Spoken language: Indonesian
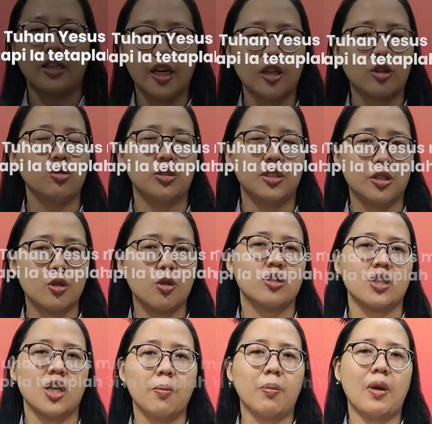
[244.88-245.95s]
yaitu
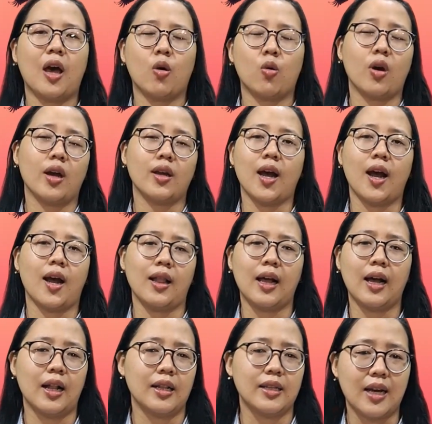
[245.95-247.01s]
Yesus yang melakukan
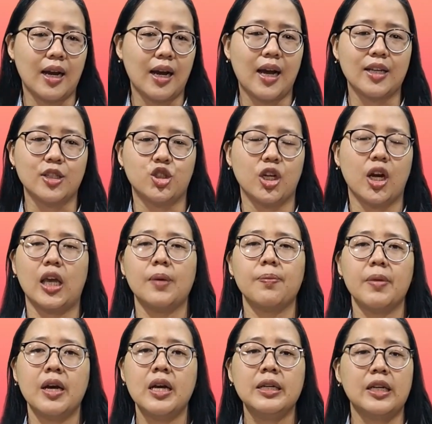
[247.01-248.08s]
hal-hal yang ajaib